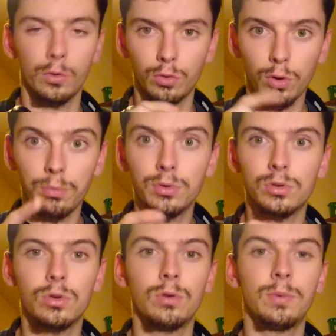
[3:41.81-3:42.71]
D'autant
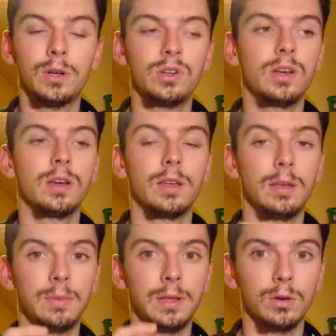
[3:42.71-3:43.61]
plus que le machin
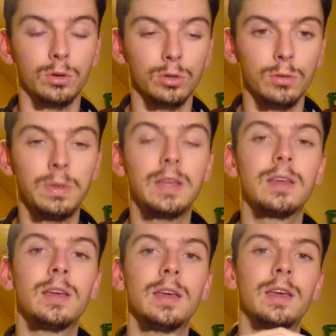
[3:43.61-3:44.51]
est
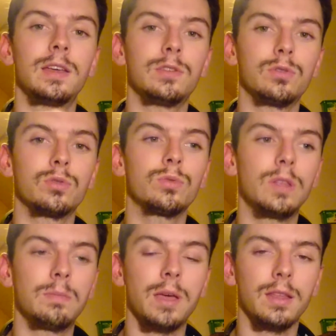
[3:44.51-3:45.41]
microscopique, ils se sont
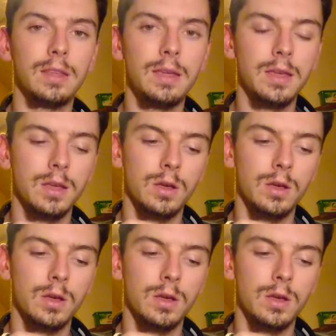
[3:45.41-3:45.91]
démerdés